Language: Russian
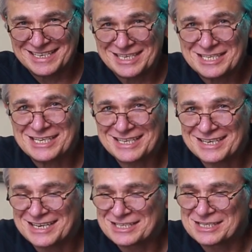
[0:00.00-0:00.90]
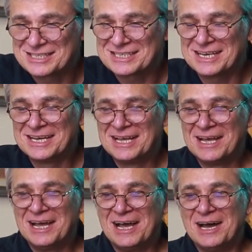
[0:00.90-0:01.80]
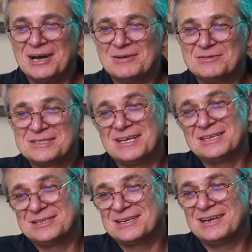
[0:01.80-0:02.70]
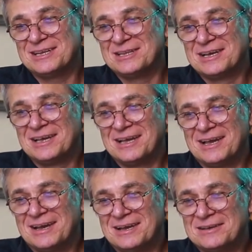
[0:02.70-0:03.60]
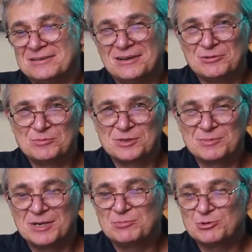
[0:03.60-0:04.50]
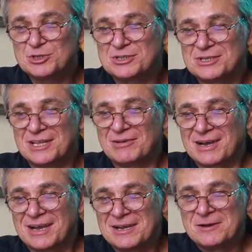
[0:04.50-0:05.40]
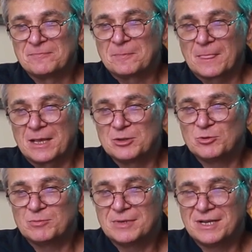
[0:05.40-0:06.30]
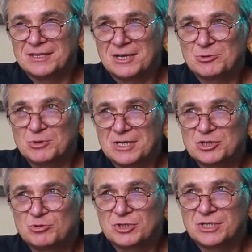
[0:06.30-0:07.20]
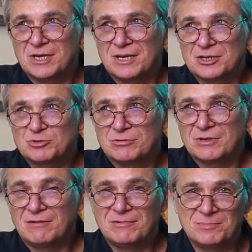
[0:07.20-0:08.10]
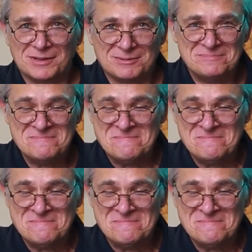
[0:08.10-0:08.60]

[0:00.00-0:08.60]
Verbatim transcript: Есть ли разница? Вы знаете, Елена, я, в общем, не пьющий человек, но у меня такое ощущение, что я выпил